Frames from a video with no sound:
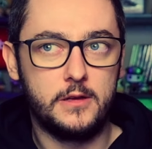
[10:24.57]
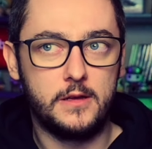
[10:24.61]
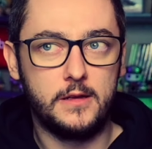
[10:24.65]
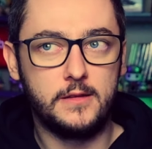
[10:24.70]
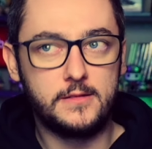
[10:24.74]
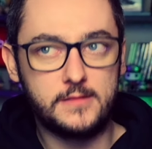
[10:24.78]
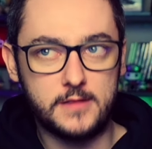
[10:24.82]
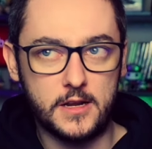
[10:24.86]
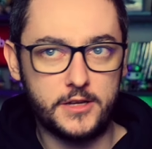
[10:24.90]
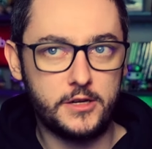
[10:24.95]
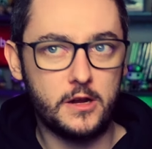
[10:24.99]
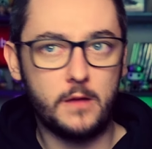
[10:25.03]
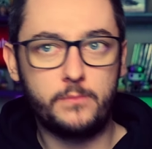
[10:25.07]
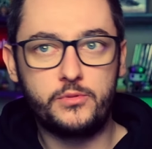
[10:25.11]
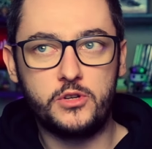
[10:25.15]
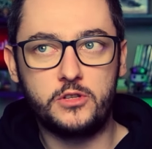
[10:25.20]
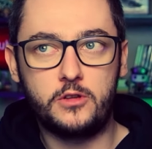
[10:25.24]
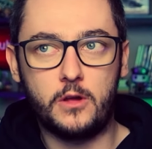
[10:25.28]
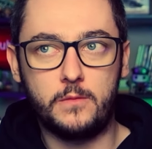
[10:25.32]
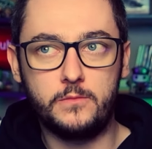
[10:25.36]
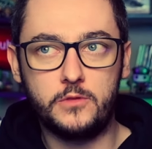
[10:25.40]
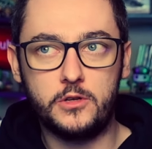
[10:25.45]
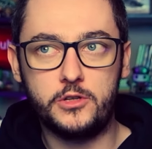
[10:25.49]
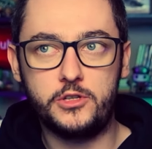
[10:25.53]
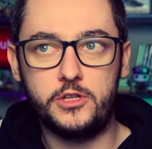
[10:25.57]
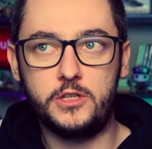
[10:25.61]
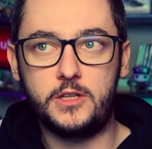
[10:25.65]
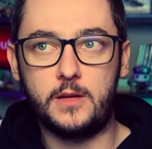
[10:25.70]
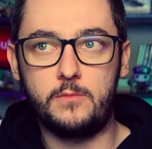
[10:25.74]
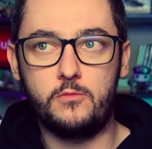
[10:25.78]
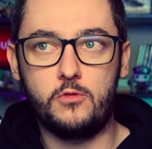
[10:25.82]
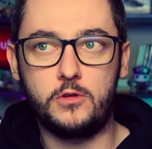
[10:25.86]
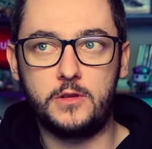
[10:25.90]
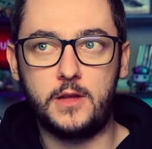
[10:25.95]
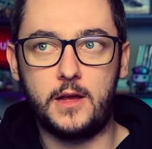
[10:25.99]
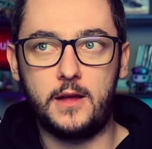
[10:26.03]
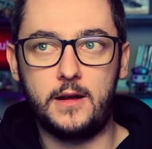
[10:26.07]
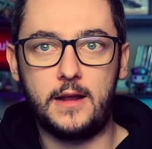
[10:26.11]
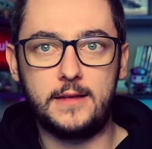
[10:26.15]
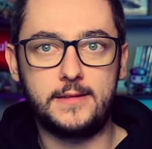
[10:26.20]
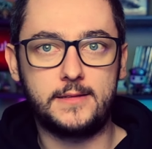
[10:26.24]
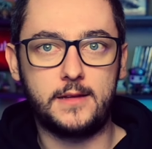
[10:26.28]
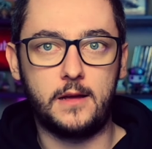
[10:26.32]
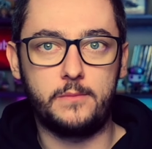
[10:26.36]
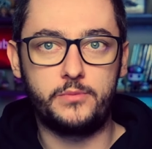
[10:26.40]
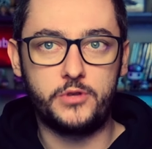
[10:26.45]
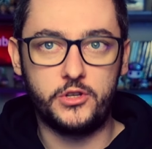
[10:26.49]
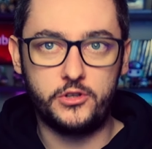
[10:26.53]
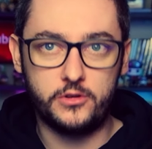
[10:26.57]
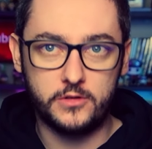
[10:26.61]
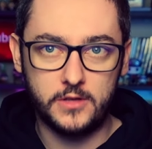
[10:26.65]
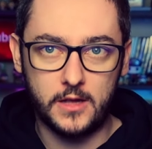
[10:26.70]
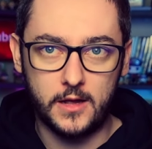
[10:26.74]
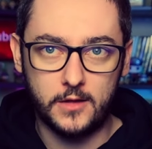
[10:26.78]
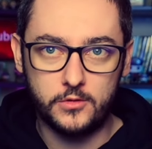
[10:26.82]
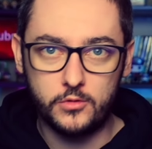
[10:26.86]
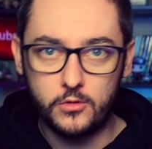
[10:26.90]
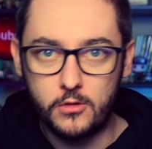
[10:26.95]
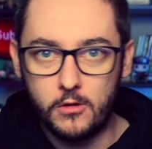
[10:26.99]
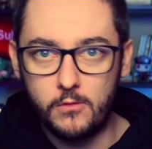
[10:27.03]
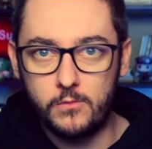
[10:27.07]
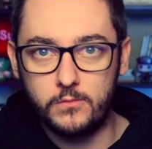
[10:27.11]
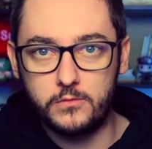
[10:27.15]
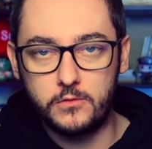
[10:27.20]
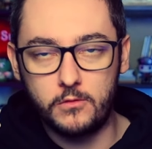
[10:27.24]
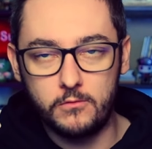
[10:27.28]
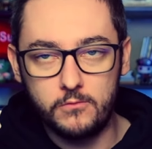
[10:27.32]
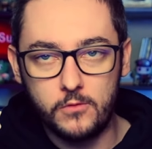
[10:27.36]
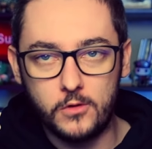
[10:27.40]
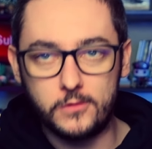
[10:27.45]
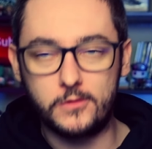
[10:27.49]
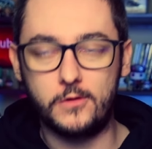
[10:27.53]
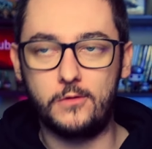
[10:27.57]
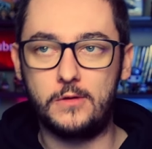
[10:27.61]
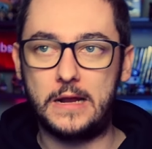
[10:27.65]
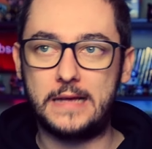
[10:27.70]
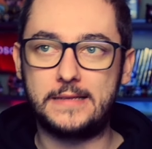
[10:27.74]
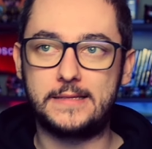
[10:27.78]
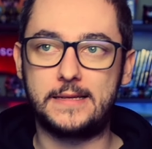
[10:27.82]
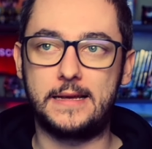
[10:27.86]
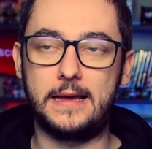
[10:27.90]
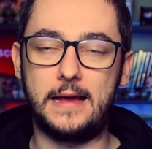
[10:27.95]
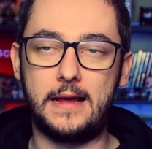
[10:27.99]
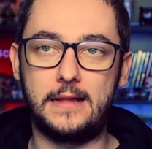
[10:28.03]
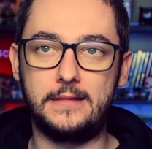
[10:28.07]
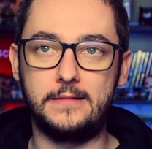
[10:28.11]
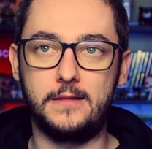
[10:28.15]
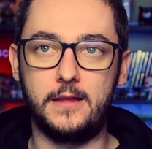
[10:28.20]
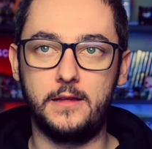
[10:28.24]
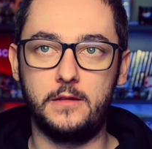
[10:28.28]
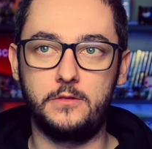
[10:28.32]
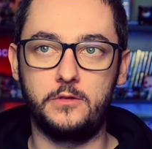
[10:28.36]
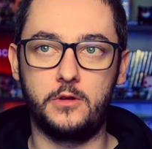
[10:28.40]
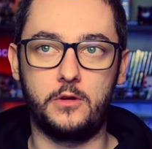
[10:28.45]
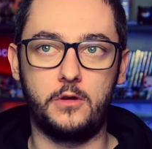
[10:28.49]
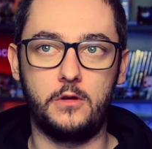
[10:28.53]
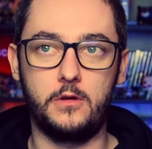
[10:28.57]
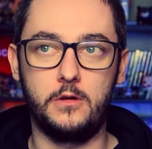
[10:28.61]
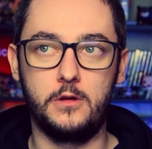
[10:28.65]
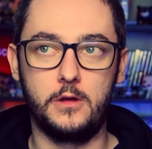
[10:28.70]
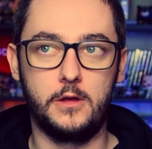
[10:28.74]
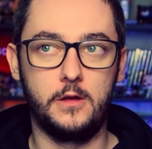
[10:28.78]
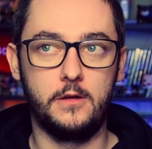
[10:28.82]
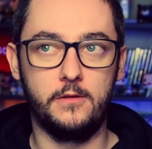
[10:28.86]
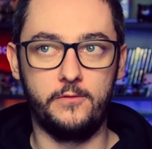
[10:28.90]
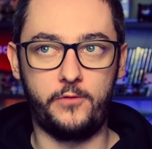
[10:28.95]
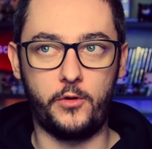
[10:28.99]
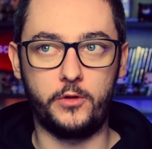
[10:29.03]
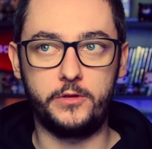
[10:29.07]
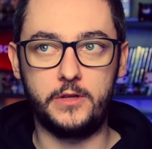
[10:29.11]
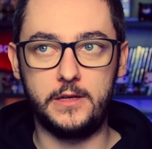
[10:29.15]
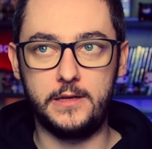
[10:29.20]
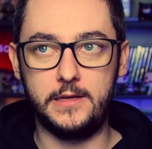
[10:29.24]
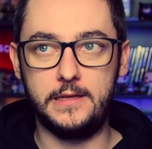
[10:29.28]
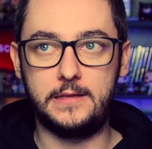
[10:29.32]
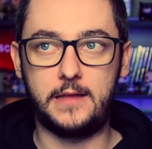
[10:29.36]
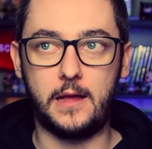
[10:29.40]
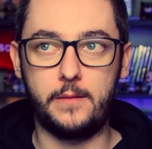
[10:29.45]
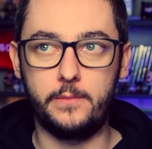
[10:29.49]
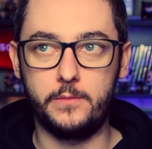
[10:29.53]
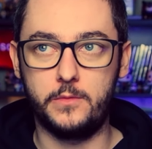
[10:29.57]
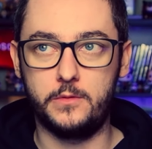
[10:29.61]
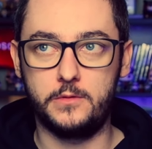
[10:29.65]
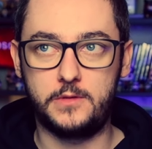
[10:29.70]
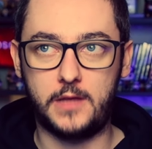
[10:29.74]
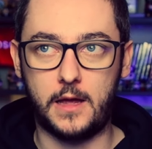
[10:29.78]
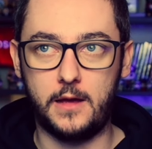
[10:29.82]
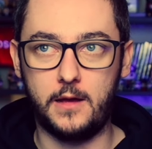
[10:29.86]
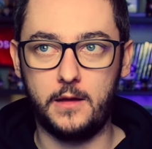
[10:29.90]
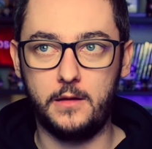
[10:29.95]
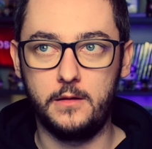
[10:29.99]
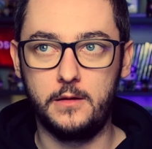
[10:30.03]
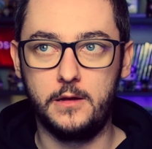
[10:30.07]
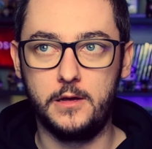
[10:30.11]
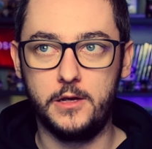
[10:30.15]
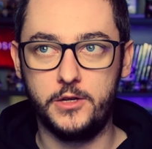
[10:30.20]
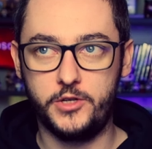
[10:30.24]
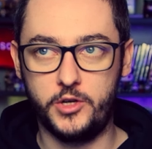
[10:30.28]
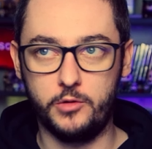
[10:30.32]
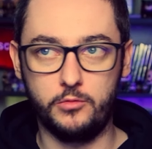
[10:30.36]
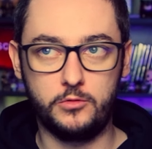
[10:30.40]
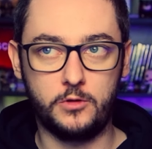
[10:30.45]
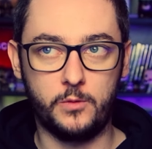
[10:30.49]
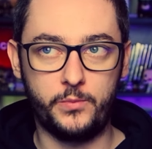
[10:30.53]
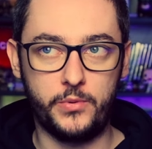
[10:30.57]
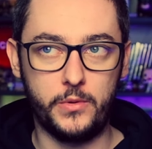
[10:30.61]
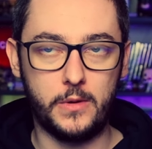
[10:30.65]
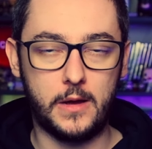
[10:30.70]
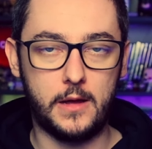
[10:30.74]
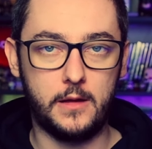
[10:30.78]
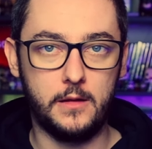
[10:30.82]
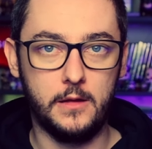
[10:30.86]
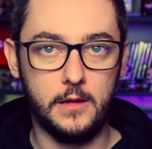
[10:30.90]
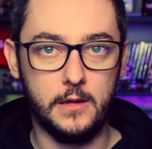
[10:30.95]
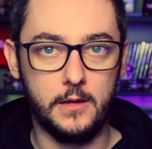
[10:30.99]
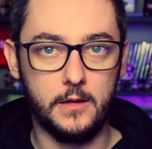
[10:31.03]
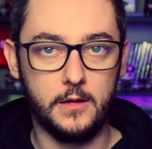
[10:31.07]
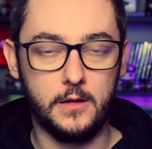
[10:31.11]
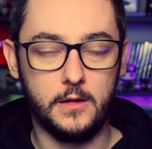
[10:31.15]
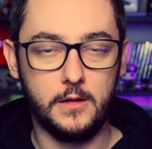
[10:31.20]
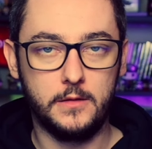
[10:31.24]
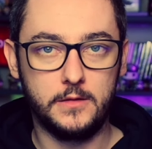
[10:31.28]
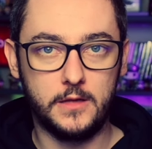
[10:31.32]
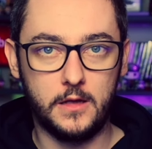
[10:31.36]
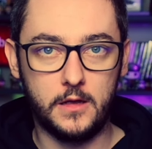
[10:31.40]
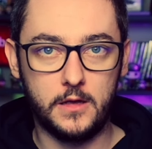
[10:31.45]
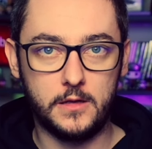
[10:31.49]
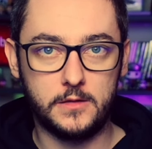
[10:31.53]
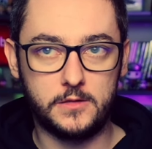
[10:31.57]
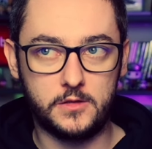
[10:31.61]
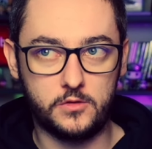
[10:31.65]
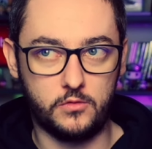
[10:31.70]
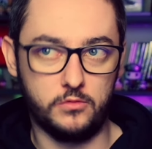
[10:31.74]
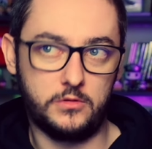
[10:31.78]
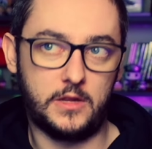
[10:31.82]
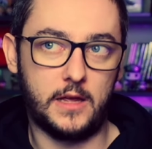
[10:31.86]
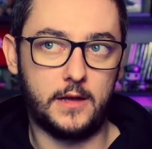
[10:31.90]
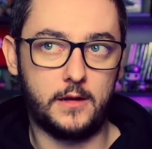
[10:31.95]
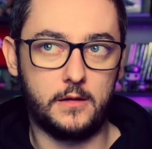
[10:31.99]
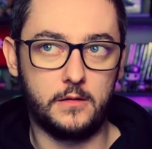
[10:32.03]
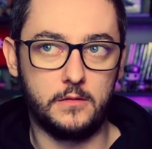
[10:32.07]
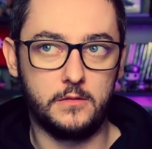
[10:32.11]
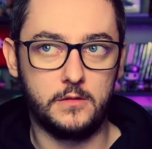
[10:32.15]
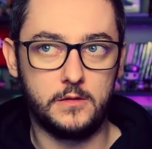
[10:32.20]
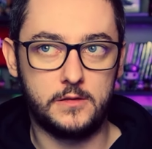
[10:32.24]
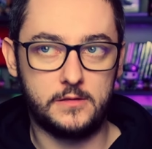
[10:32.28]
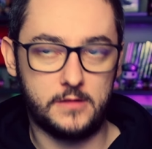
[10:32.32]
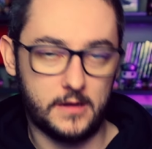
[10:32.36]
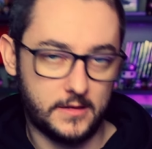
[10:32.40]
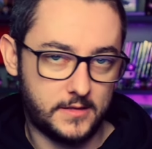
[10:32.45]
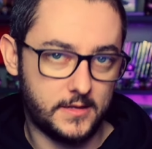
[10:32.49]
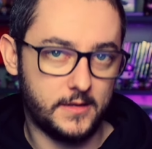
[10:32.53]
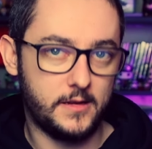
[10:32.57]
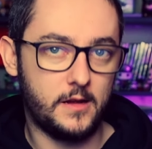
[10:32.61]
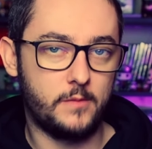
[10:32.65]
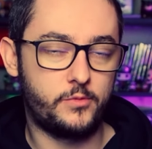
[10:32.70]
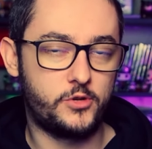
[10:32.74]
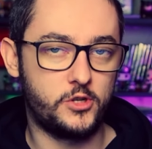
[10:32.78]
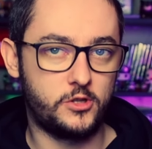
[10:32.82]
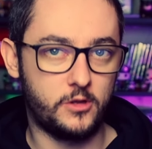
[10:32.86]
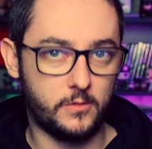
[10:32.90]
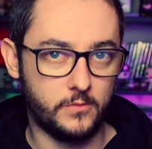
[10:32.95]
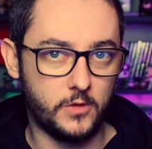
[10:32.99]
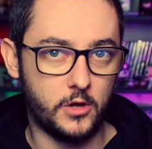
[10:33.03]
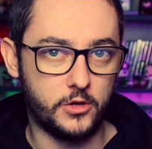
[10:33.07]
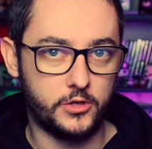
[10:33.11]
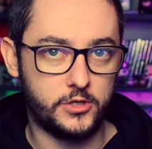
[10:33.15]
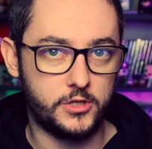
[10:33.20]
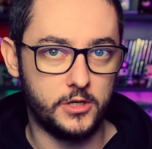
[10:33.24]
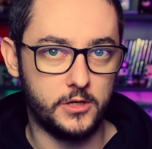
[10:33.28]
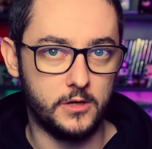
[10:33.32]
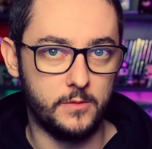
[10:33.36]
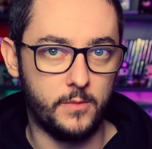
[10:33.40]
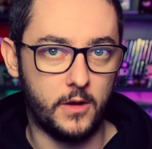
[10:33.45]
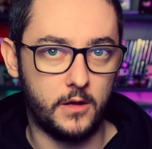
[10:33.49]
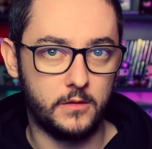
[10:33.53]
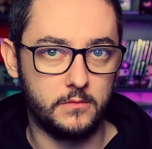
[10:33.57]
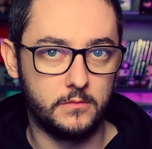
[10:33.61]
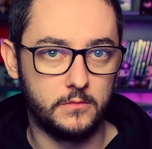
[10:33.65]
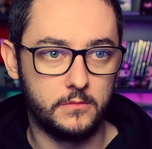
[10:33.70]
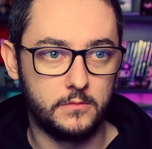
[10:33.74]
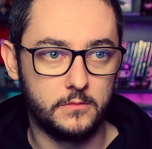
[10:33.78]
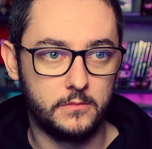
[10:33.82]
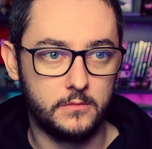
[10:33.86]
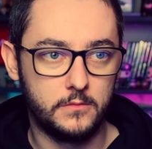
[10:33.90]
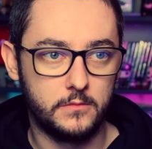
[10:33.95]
straciła przytomność i ta młoda laska przeciągnęła drugą, tą młodą laskę Annę do wody i tam ta się utopiła na skutek stracenia przytomności chyba.